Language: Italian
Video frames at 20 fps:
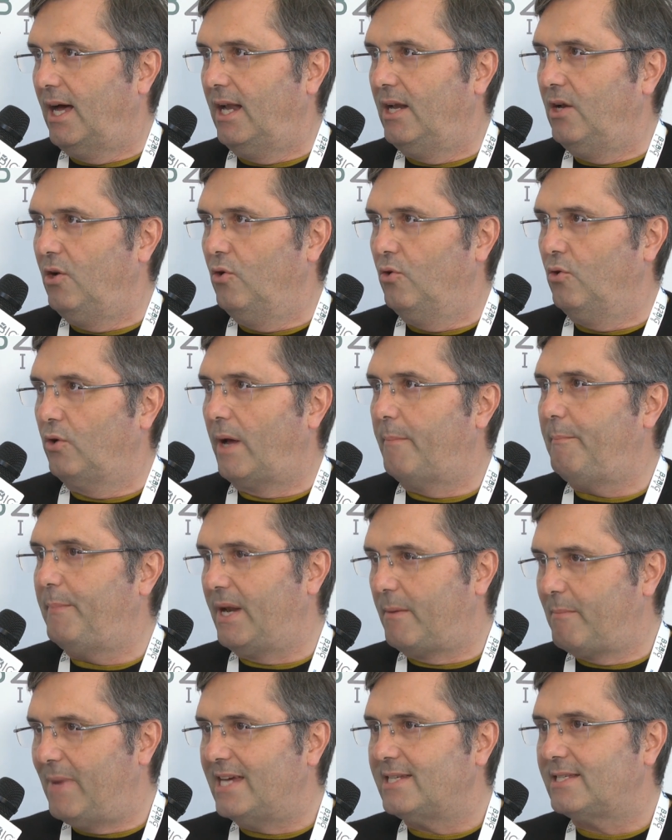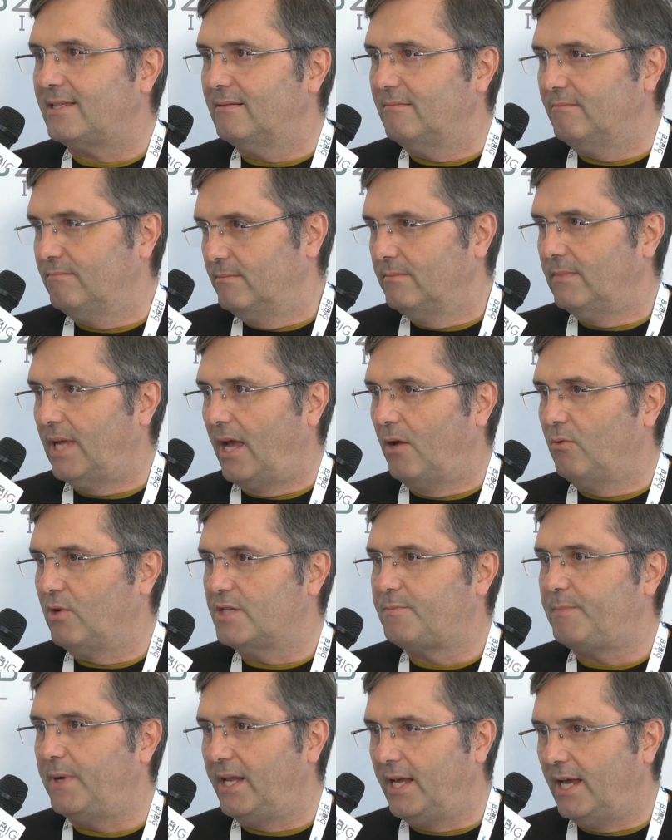Allora, per me è
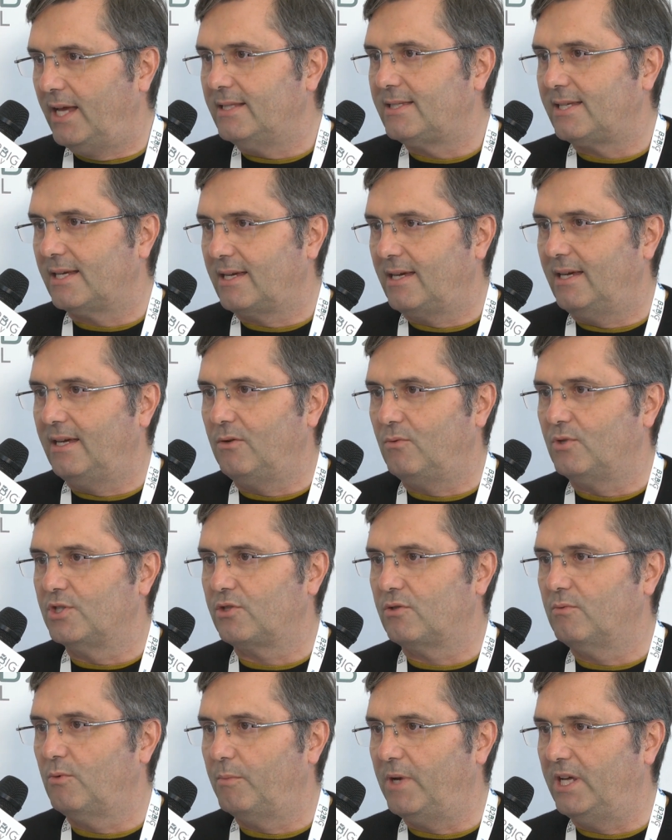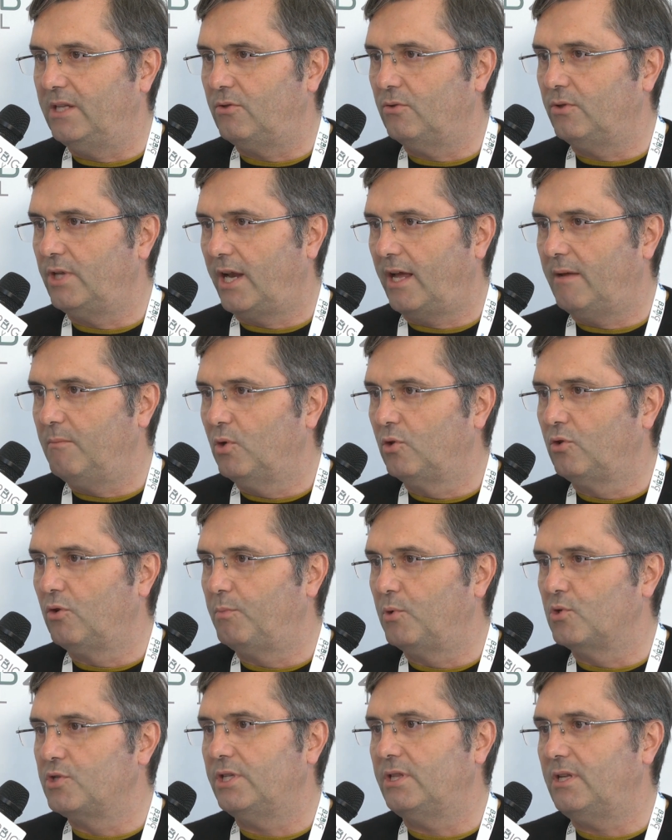un'esperienza che in questo momento direi
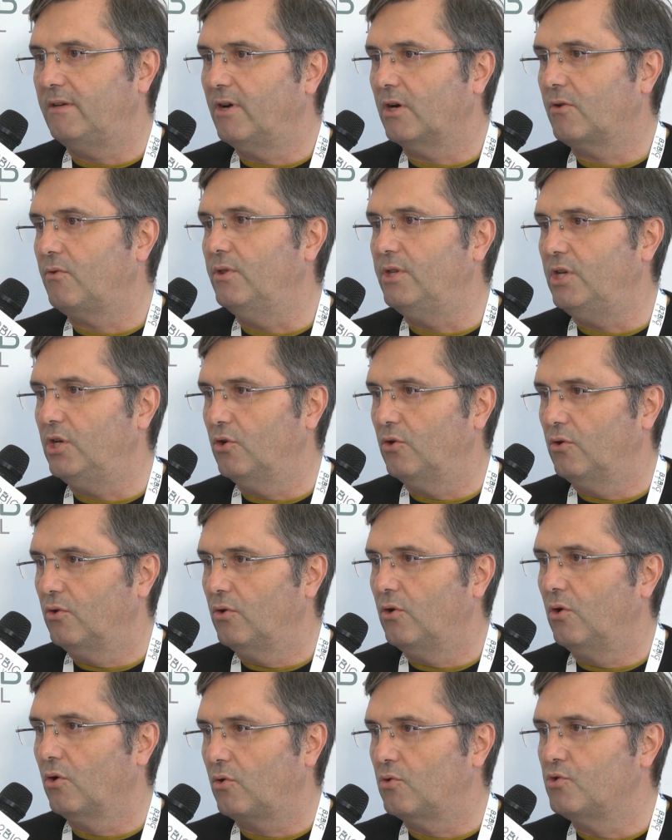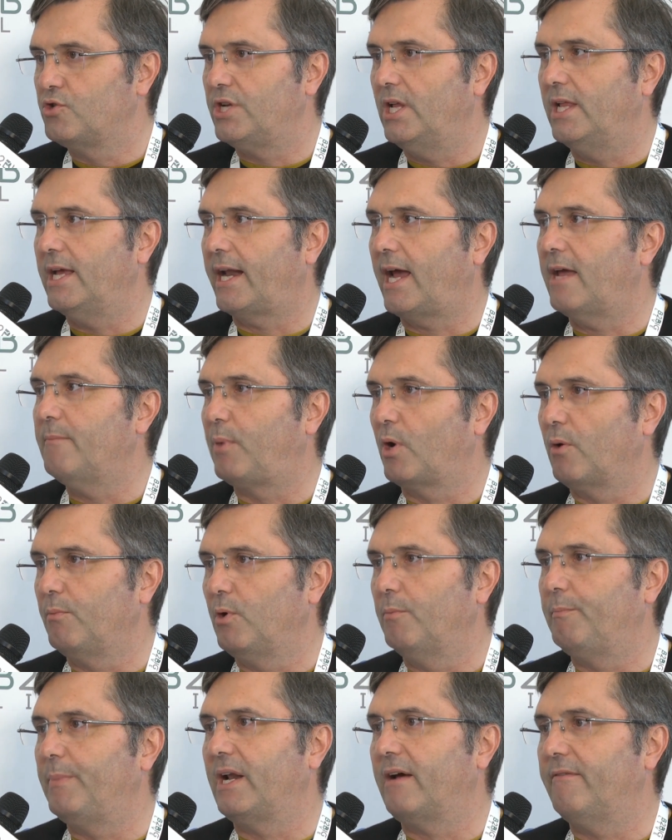molto positiva, quindi io lo consiglierei
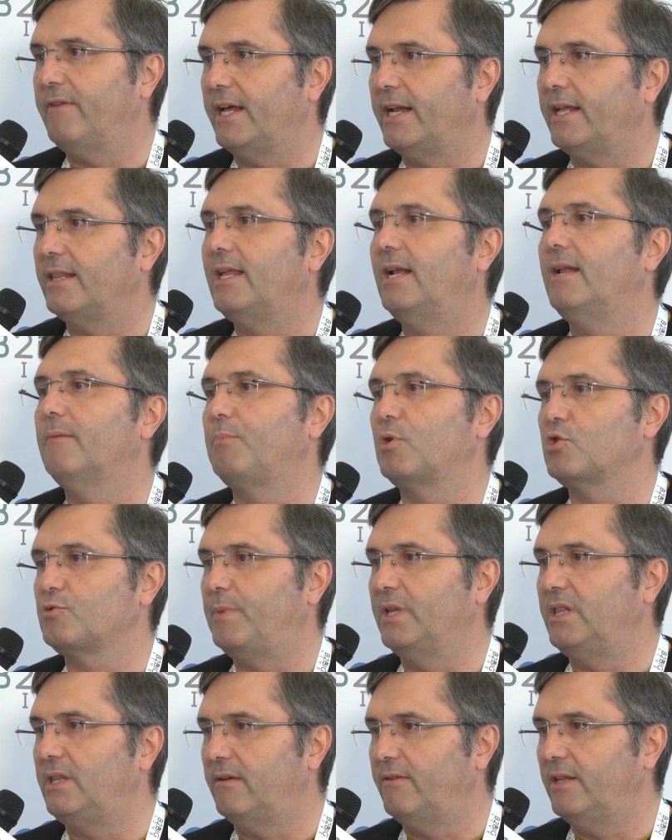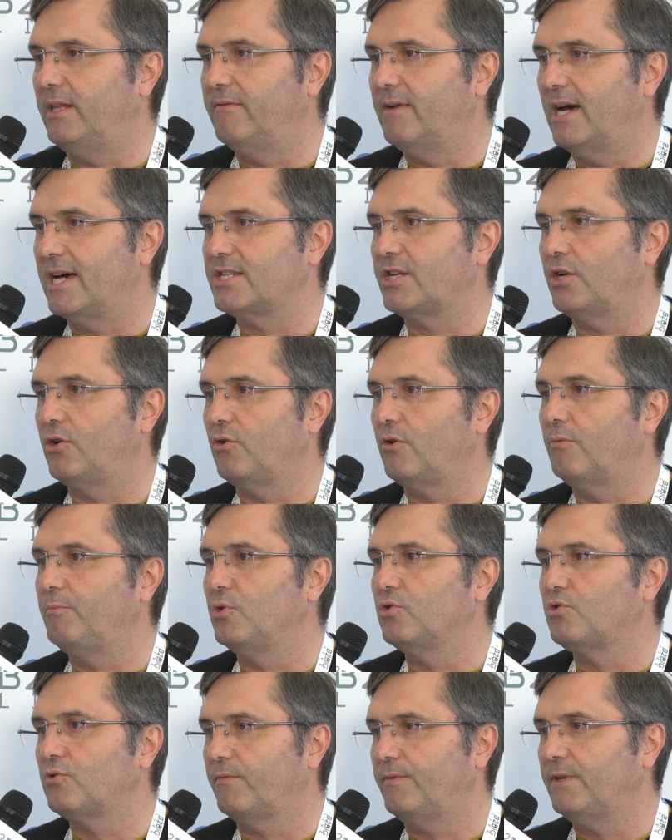proprio per avere delle prospettive diverse, non è
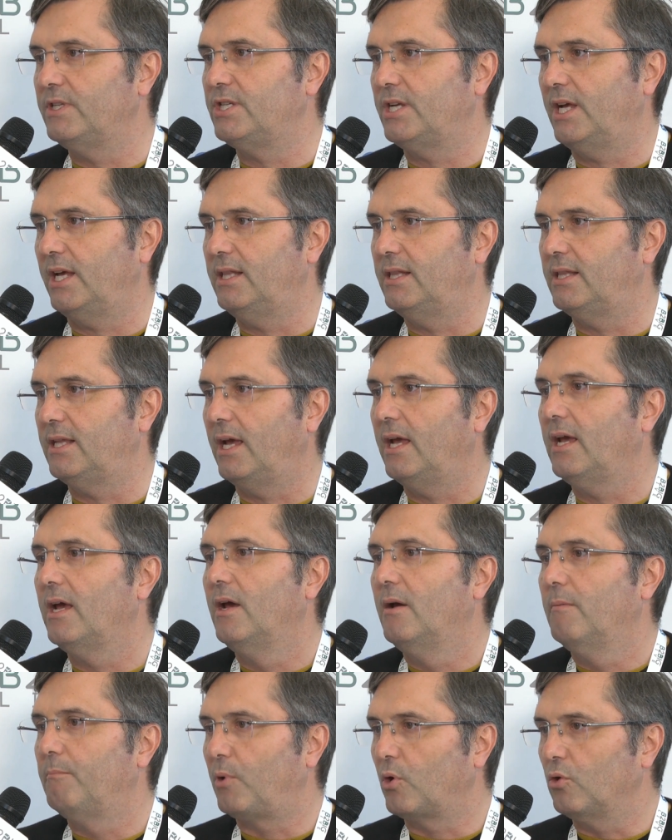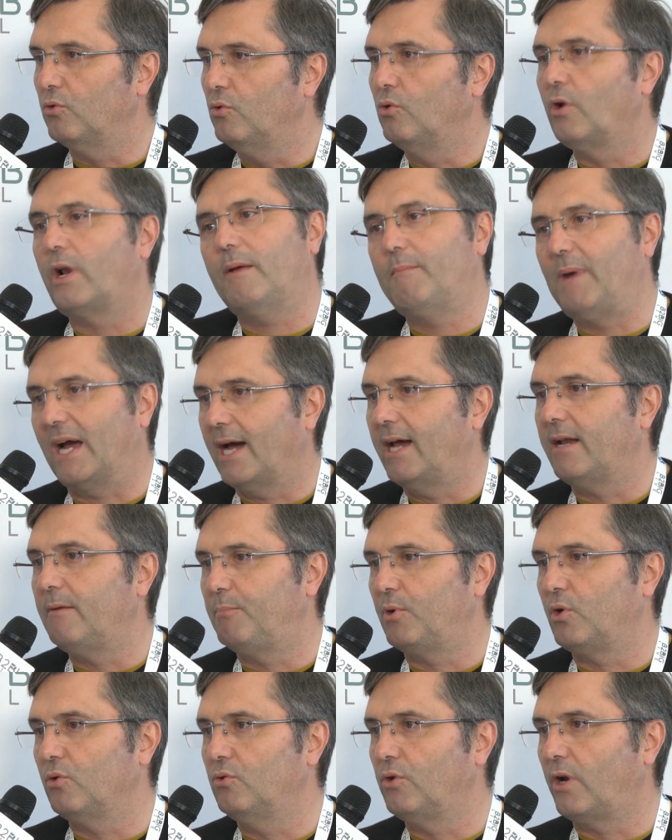più sufficiente produrre e magari
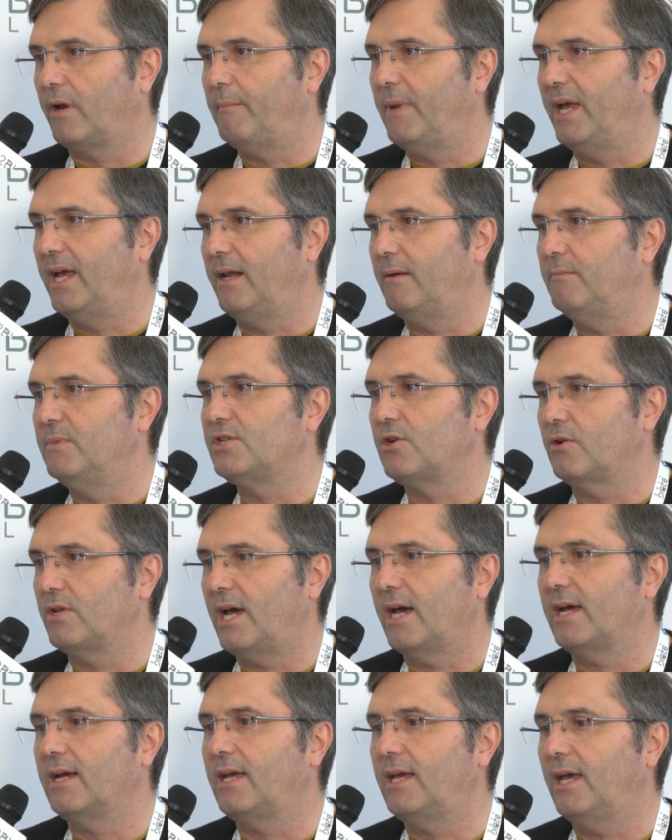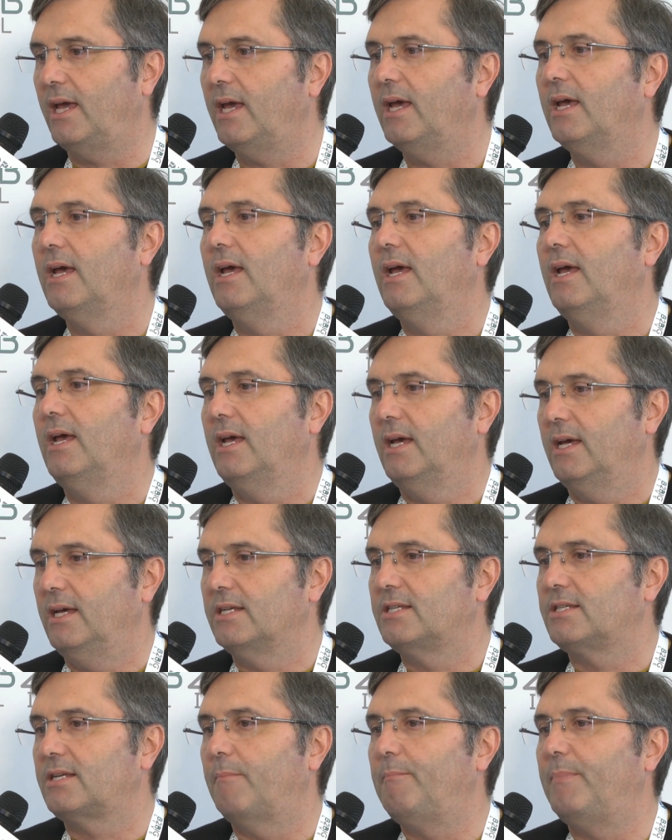produrre bene, bisogna anche
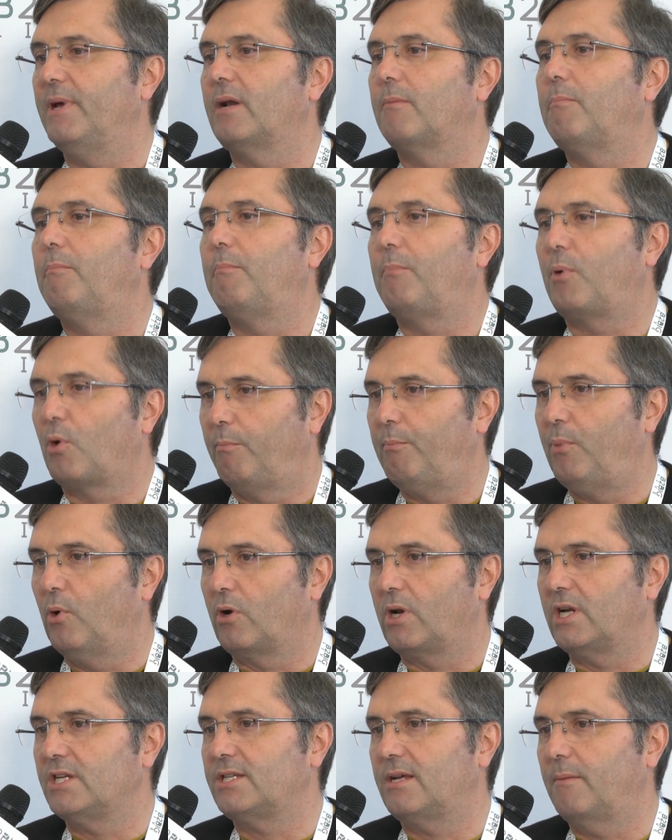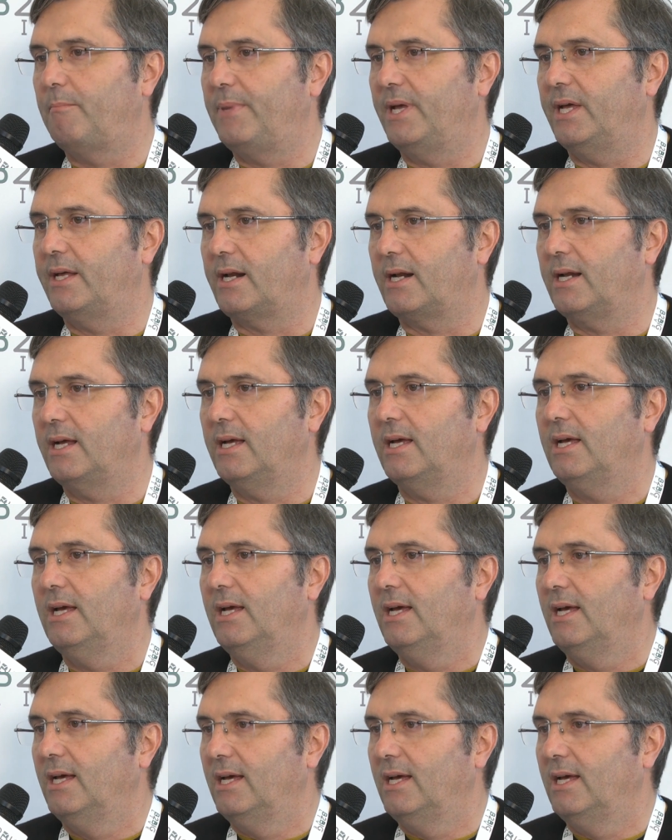eh, saper proporre, saper eh,